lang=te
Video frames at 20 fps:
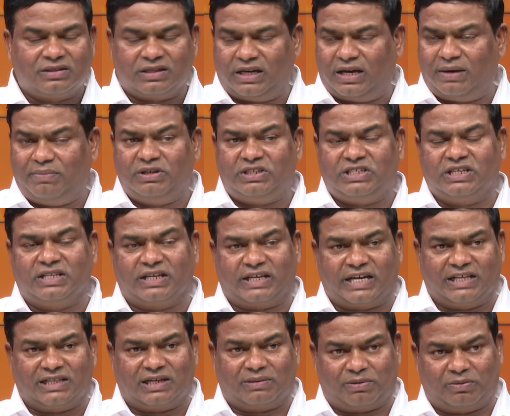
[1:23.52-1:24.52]
ఏమిచ్చింది
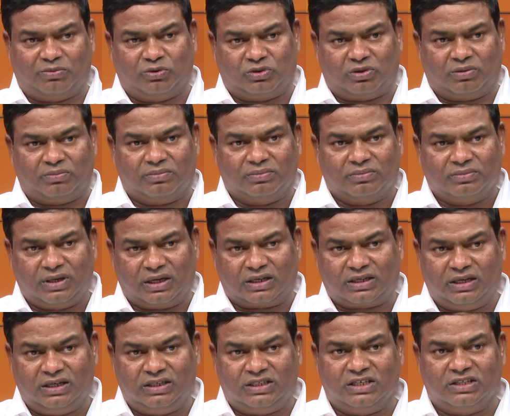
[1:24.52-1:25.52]
కేంద్ర ప్రభుత్వం
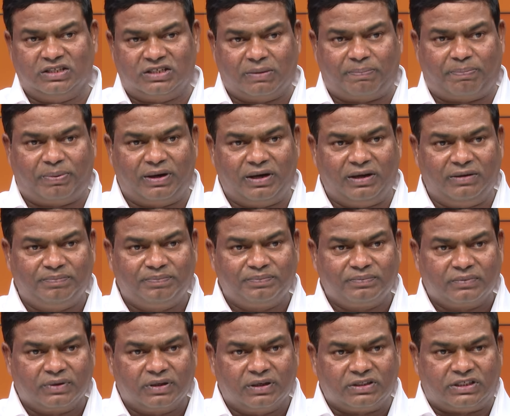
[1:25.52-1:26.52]
ఎక్కడిచ్చింది చెప్పండి
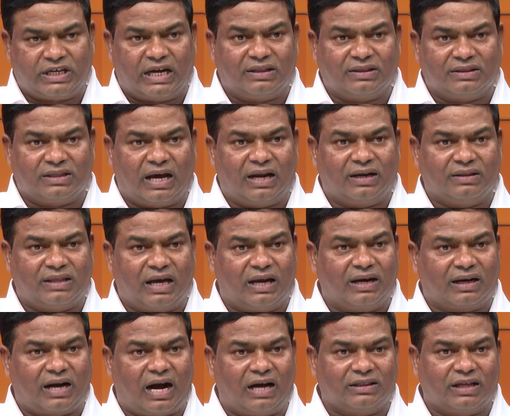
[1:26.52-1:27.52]
దన్ దన్
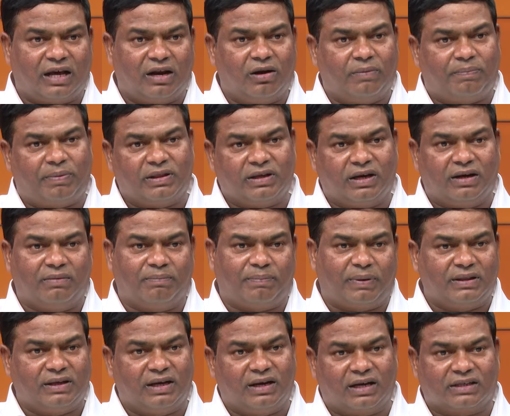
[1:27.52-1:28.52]
ఖాతాల్లో పదిహేను
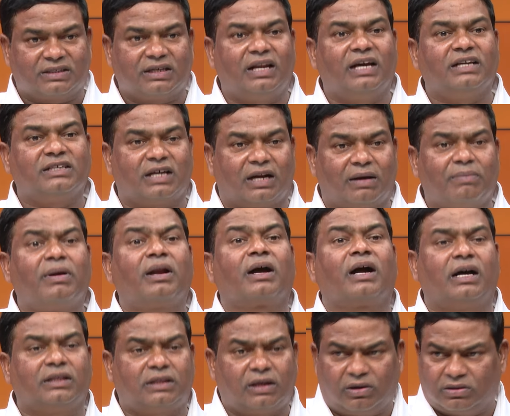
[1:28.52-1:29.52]
పదిహేను లక్షలు వేసారా మన
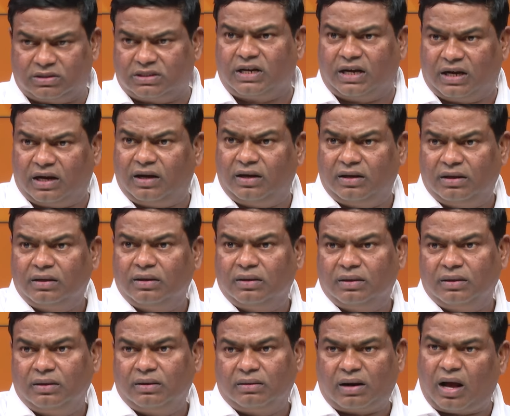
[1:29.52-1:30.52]
ఖాతాలు వచ్చినాయా
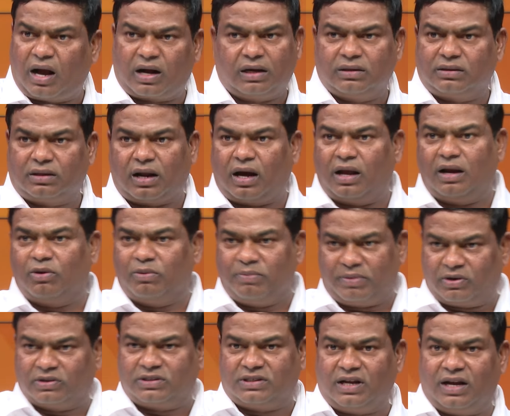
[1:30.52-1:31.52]
నాకైతే రాలేవు
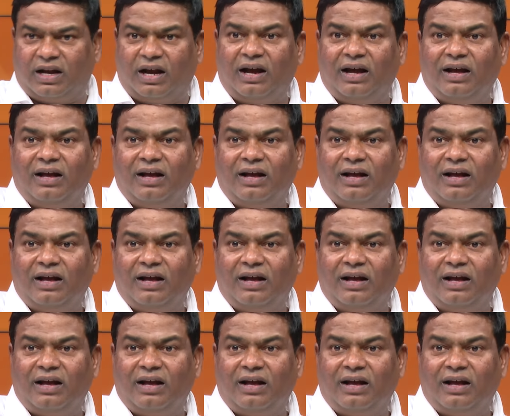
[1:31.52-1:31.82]
మీకు వచ్చినాయా